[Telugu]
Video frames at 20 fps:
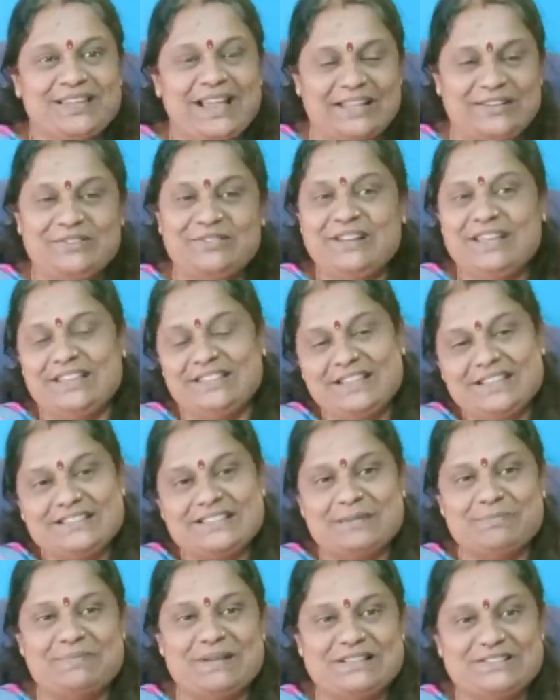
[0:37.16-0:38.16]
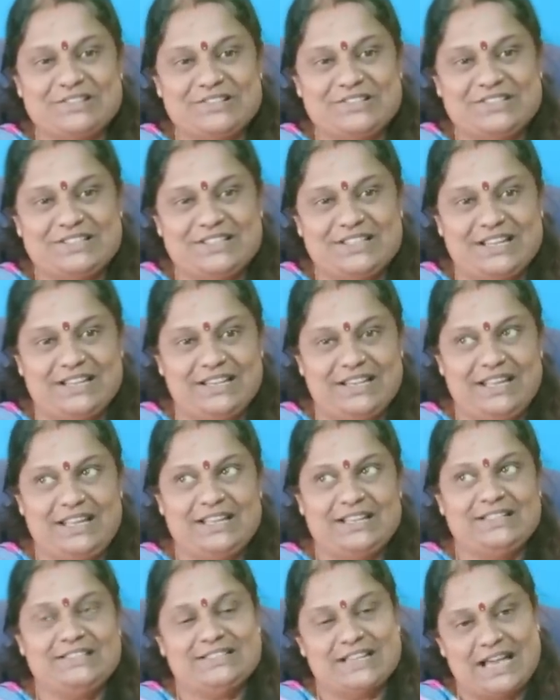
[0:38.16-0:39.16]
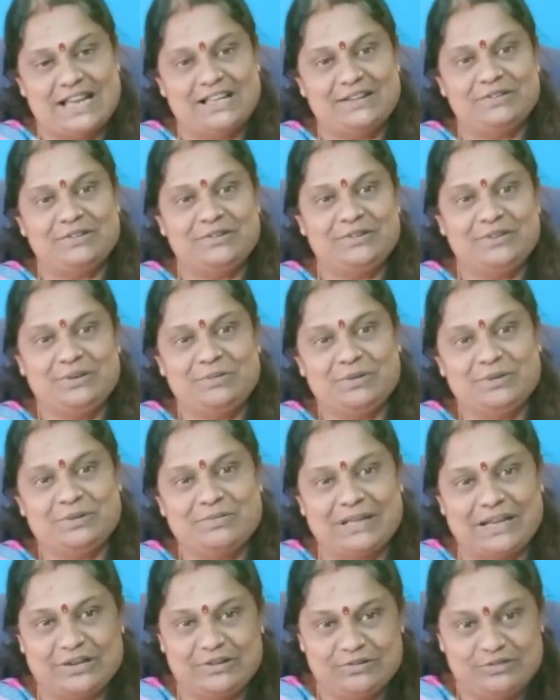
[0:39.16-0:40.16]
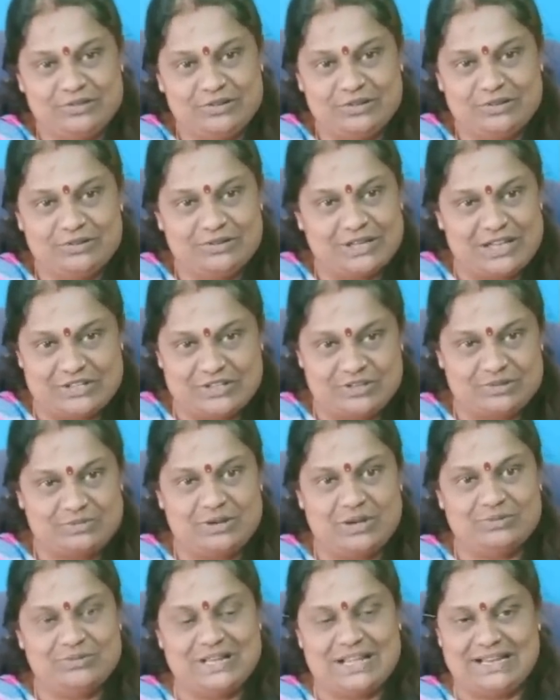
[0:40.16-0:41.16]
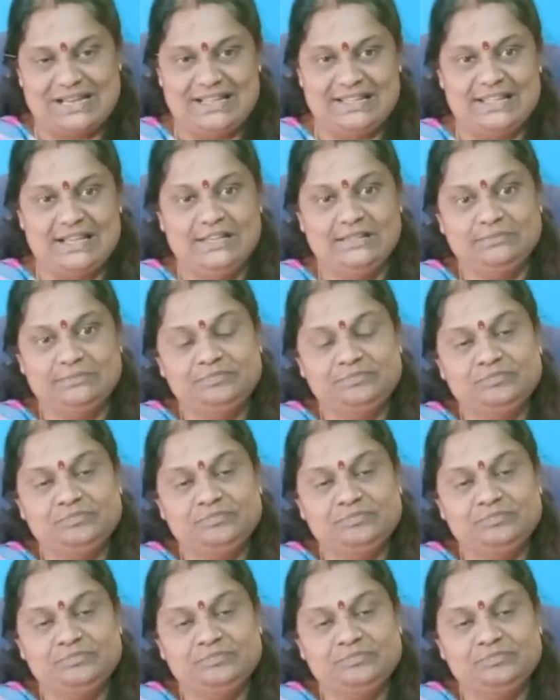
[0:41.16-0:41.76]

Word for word: అది కూడా ఎందుకు చెప్పాల్సి వచ్చిందంటే చాలా వరకు ఇప్పుడు మన వృద్ధులు ఆశ్రమంలో ఉన్నారు కదా